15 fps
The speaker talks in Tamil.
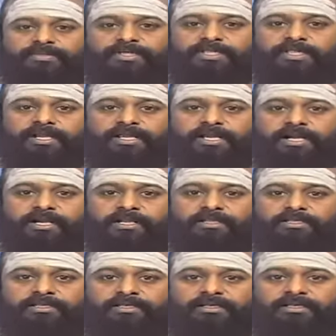
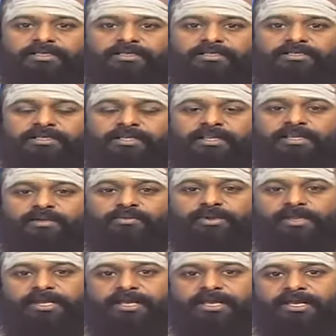சிந்தனையானது சிறிய
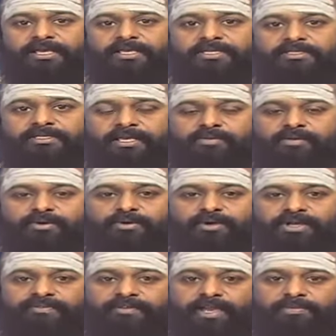முறையிலே
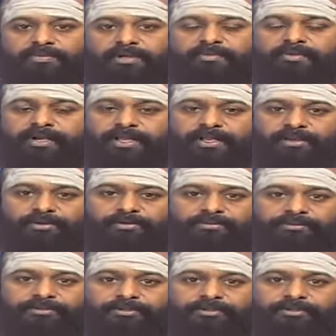செயல்படக்கூடிய வாய்ப்பையும் கிடைக்கும்